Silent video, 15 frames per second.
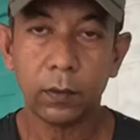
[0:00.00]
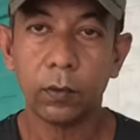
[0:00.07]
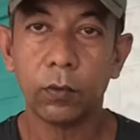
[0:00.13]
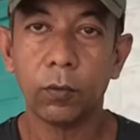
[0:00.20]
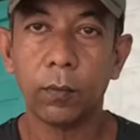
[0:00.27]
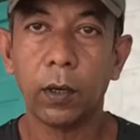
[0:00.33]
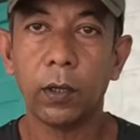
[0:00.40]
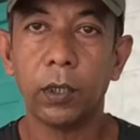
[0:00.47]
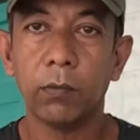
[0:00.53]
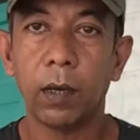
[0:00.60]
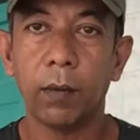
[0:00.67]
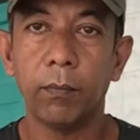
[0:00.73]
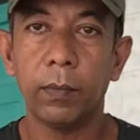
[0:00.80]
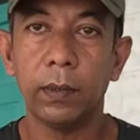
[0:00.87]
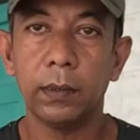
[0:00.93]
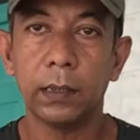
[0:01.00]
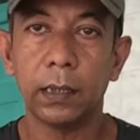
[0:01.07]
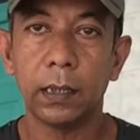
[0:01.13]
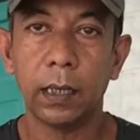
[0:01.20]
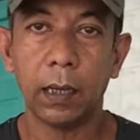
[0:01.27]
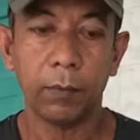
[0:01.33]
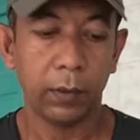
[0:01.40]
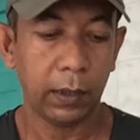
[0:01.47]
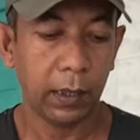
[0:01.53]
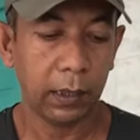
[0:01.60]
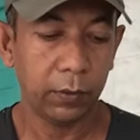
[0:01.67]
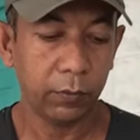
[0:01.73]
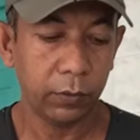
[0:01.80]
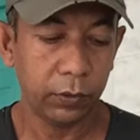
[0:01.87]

তো তোমরা হয়তো ভাববে যে আমি খালি